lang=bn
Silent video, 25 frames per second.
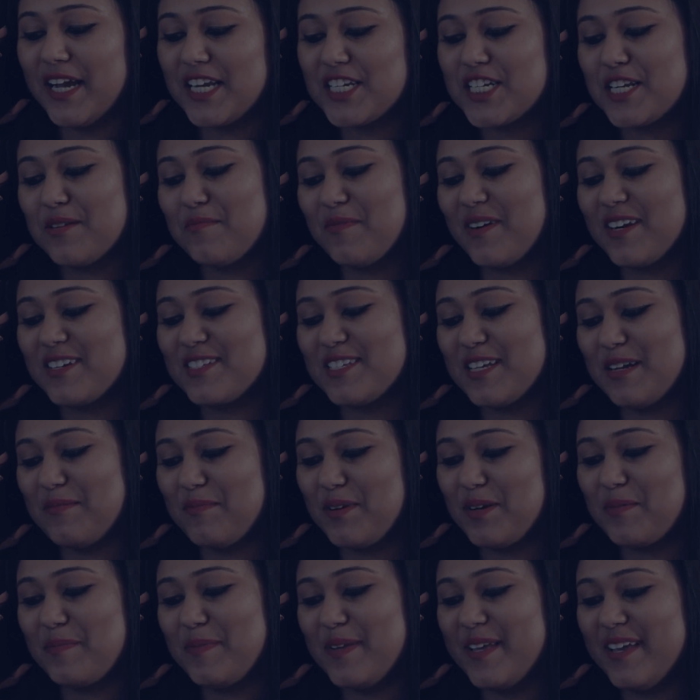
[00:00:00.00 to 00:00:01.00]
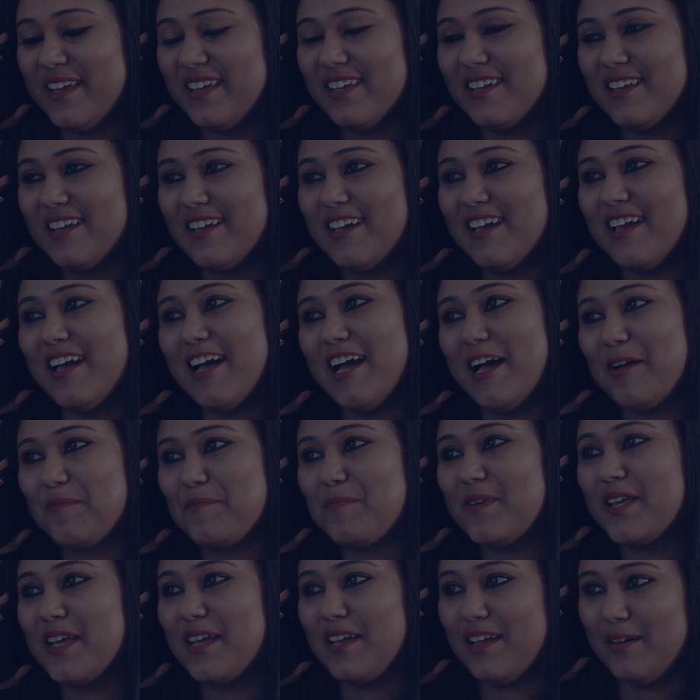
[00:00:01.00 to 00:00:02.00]
বাইশে মার্চ আমার বিয়ে
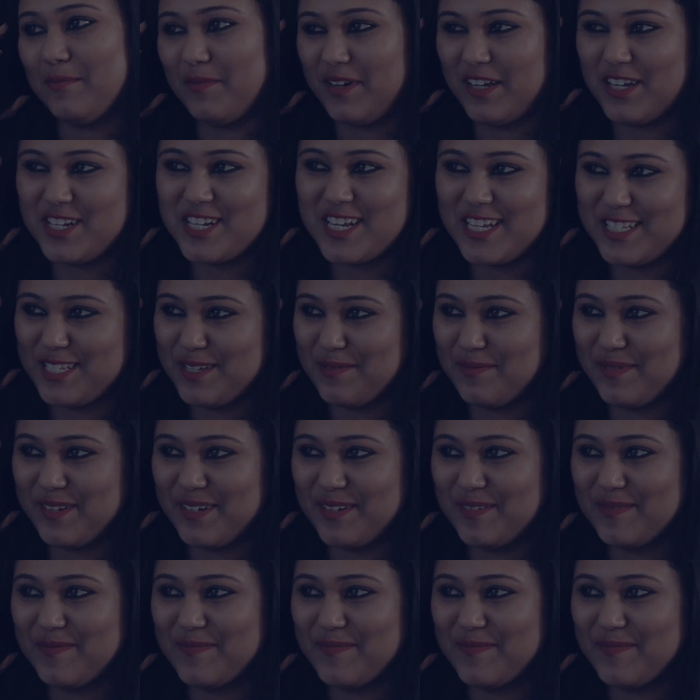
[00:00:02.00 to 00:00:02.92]
আপনি আমাকে সাজাবেন